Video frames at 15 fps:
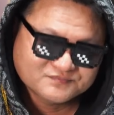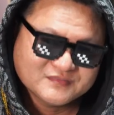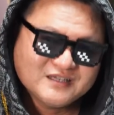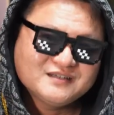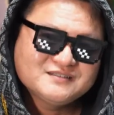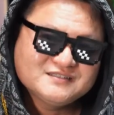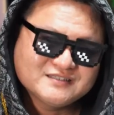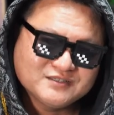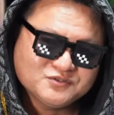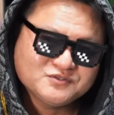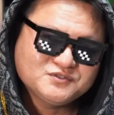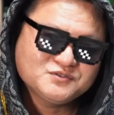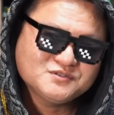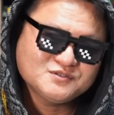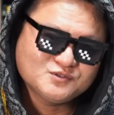那个人是谁？就
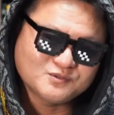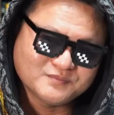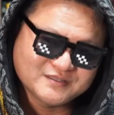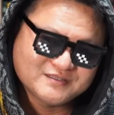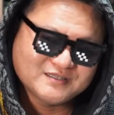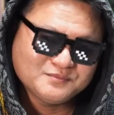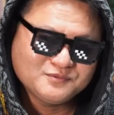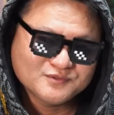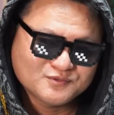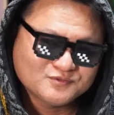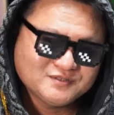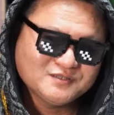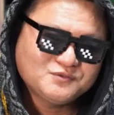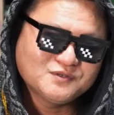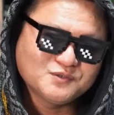就是我们节目出
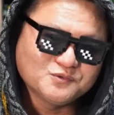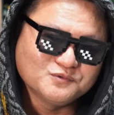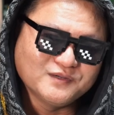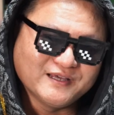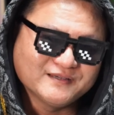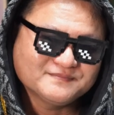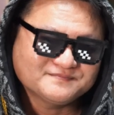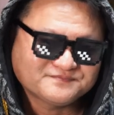现过的武林。